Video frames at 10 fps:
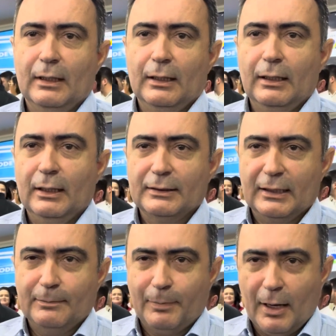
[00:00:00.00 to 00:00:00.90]
é, André
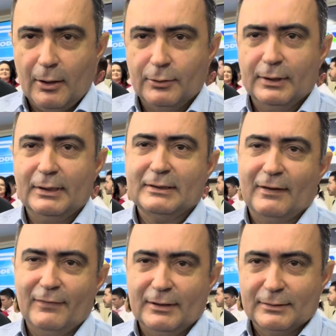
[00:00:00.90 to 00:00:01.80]
de Paula,
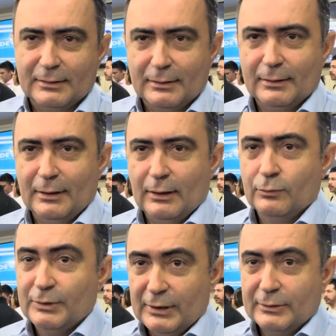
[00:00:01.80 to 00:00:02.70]
através do
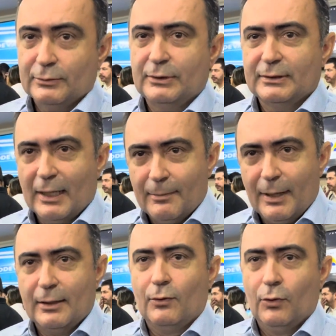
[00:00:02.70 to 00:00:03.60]
ministro e
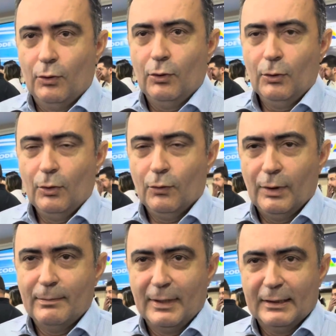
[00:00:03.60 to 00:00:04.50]
também com
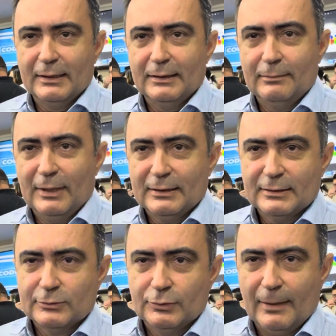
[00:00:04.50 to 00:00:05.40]
uma emenda,
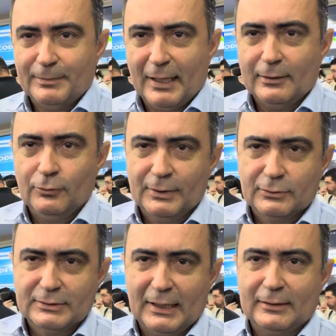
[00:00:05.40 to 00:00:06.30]
emendas do deputado
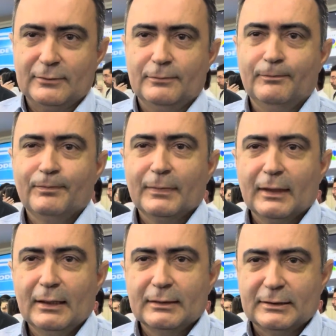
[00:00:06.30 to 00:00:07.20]
Domingos Neto,
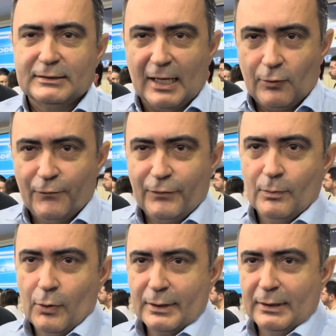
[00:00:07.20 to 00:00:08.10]
que já
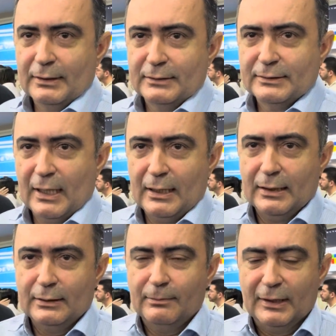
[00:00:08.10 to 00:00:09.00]
confirmou aqui, já
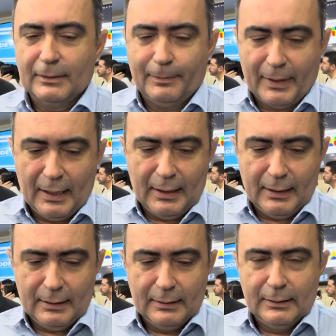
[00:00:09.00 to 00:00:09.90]
a emenda
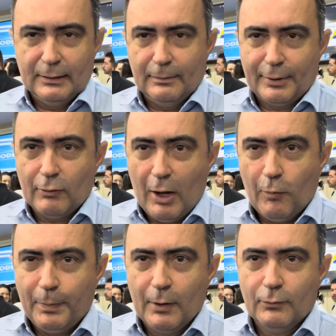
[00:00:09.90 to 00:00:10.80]
para o
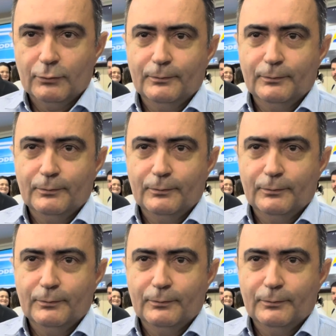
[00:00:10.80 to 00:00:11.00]
Galpão,